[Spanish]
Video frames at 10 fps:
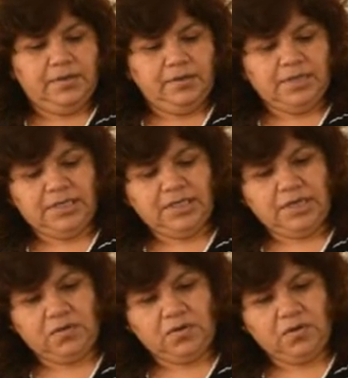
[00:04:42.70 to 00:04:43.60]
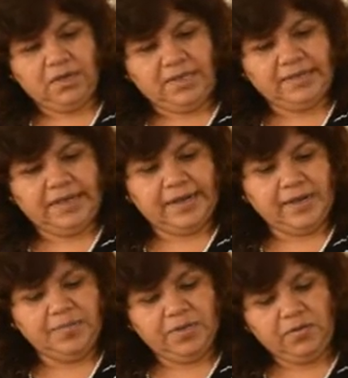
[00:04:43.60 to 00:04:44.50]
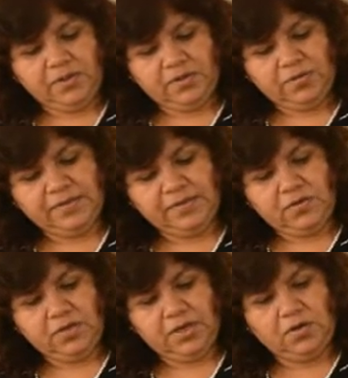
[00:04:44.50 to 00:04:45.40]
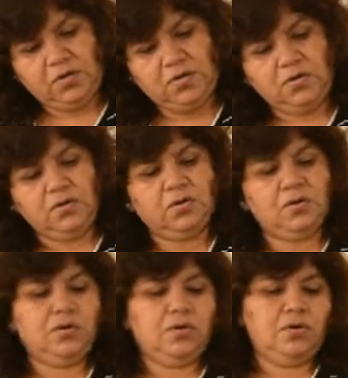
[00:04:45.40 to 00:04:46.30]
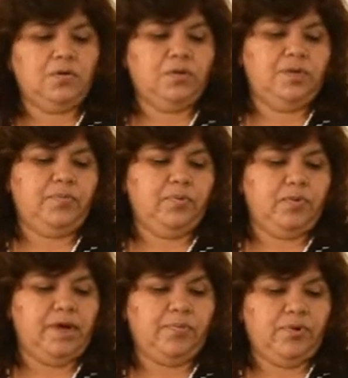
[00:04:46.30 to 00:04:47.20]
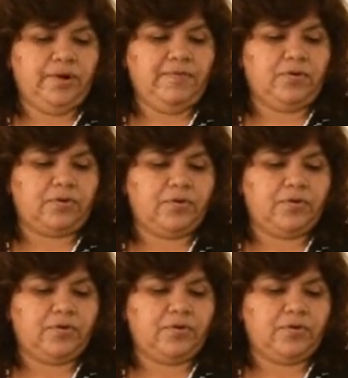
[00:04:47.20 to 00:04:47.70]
Y si quiero que sea rápido, entonces lo dejo con la pura flor.